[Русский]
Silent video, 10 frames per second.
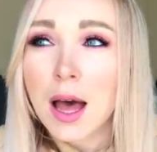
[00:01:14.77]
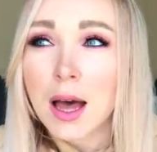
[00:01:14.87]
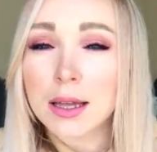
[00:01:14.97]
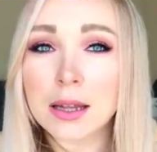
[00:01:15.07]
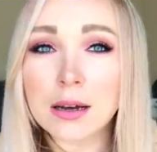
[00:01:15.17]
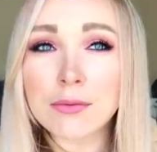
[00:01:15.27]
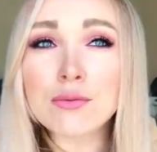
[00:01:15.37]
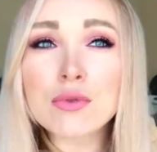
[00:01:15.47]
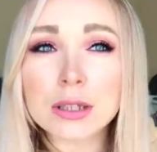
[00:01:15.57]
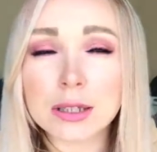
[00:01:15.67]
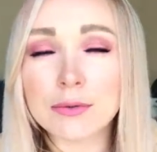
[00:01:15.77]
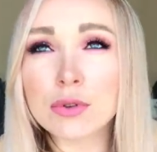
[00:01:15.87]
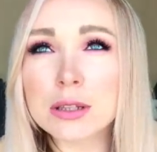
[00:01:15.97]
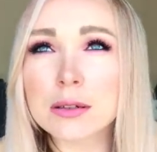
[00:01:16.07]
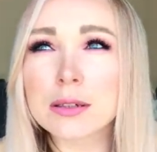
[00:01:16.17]
И так вот, и
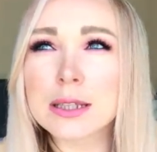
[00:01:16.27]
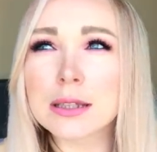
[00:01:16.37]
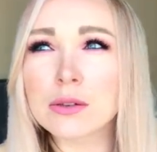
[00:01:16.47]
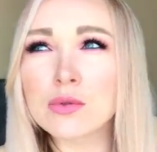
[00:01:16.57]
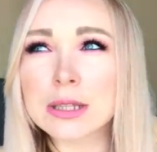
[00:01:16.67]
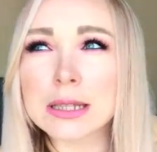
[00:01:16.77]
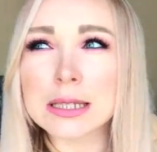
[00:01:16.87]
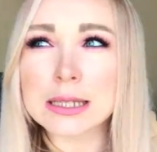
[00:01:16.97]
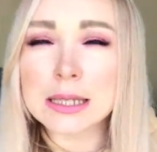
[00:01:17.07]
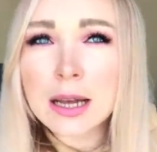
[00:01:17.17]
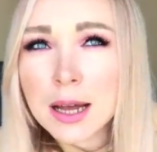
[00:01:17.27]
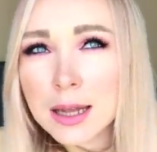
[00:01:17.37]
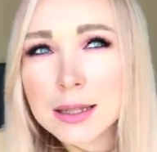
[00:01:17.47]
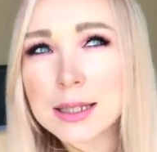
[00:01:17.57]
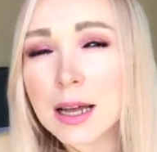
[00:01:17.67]
вот где-то год
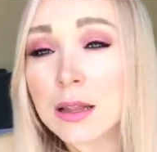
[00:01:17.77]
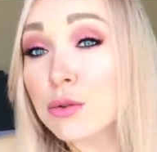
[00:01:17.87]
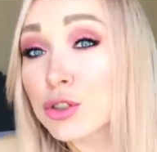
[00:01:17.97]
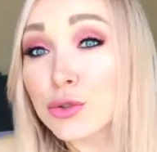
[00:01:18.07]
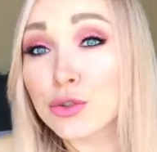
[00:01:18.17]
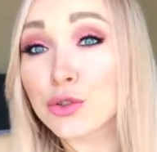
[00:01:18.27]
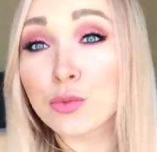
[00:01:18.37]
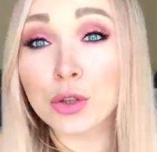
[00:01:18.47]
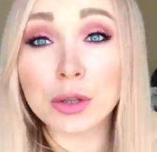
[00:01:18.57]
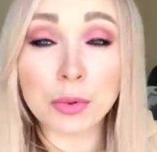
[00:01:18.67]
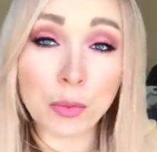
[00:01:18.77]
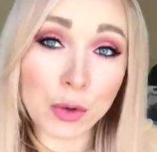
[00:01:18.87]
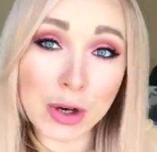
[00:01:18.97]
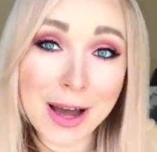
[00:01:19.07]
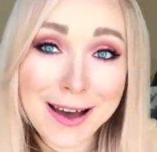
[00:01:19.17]
назад стало очень-очень модно
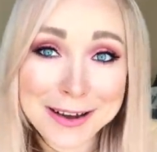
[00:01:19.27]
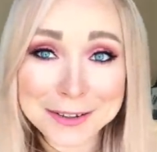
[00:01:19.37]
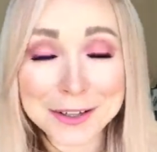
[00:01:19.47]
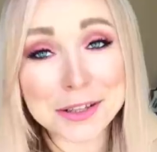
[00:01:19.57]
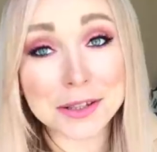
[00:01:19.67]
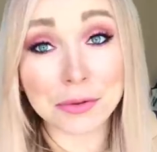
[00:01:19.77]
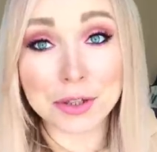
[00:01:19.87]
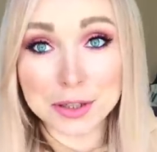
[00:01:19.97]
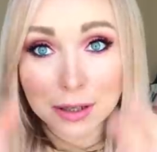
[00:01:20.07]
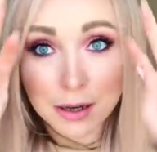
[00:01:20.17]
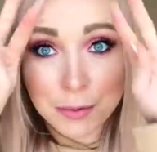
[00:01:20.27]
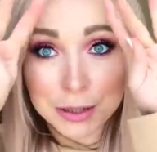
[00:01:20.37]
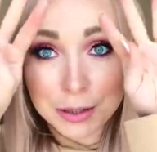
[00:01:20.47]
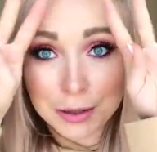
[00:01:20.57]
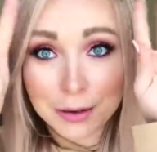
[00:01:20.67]
популярно инста вот эти
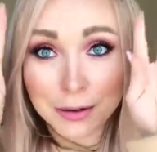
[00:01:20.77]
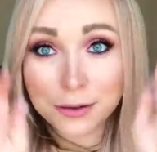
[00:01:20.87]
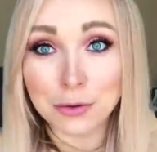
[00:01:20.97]
лохматые